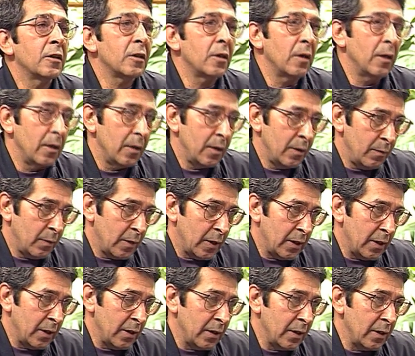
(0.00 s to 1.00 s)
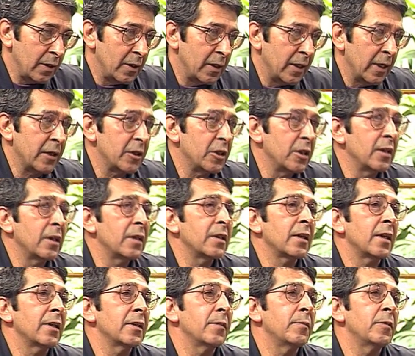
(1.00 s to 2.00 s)
डायरेक्शन
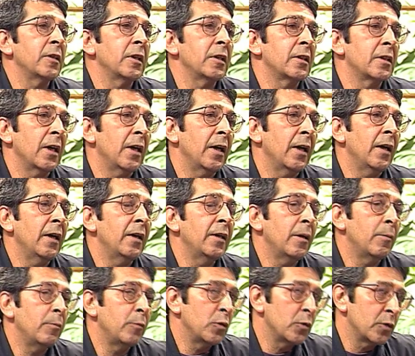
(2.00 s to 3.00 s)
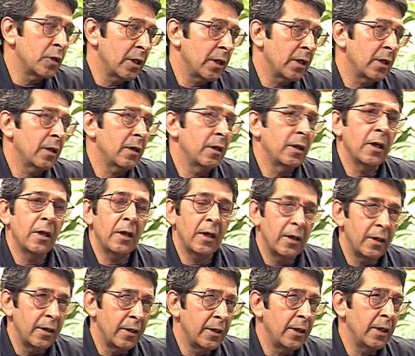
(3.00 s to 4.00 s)
किसका सबसे अच्छा है या म्यूजिक या
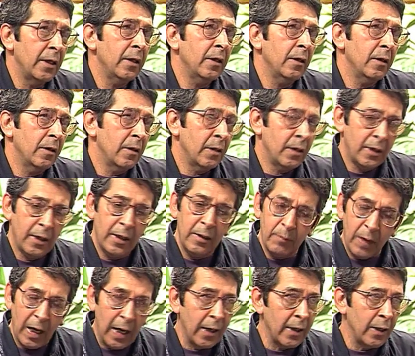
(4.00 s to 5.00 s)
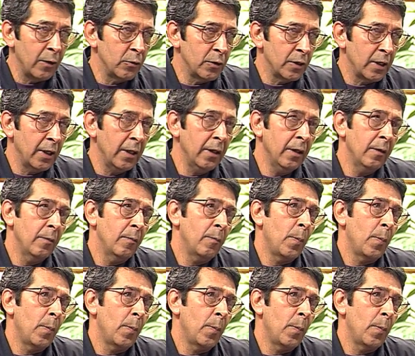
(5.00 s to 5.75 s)
एडिटिंग कई भाग हैं उसके जी।